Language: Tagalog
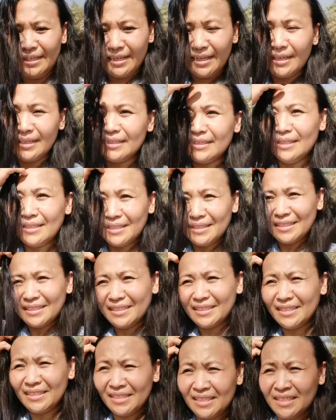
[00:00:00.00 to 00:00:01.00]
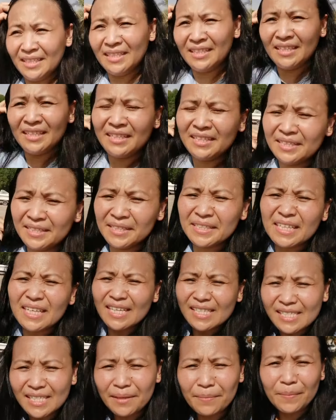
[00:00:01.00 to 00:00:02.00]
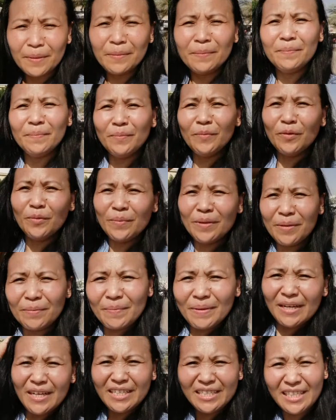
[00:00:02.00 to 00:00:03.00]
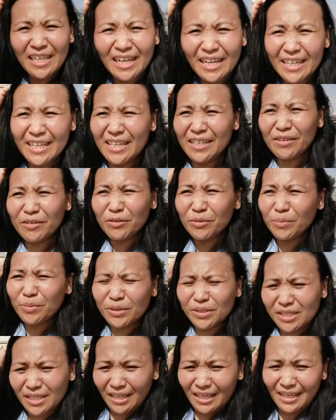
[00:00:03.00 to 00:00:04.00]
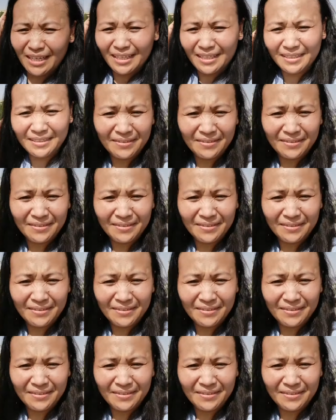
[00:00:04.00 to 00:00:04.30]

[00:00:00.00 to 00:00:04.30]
Yan. Kasi bumibili sila ng kubos eh.